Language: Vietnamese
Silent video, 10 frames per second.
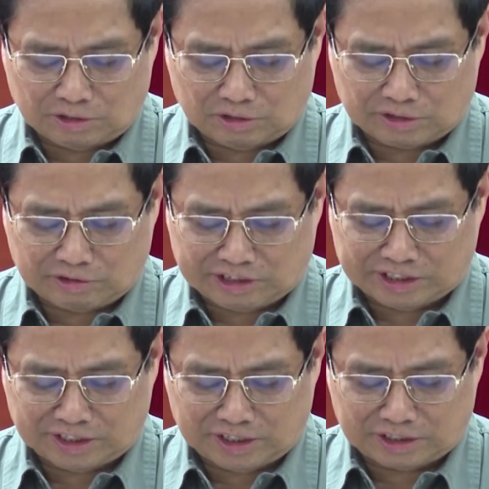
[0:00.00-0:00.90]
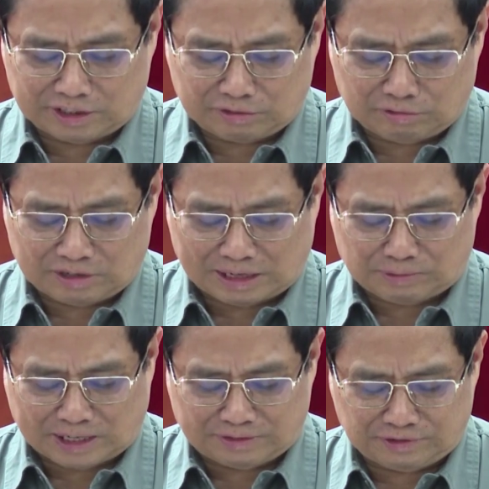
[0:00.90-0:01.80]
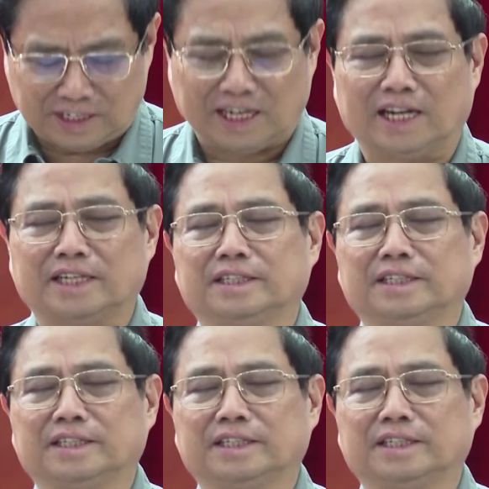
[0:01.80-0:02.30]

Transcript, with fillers: Thủ tướng Chính phủ Phạm Minh Chính ghi nhận, đánh giá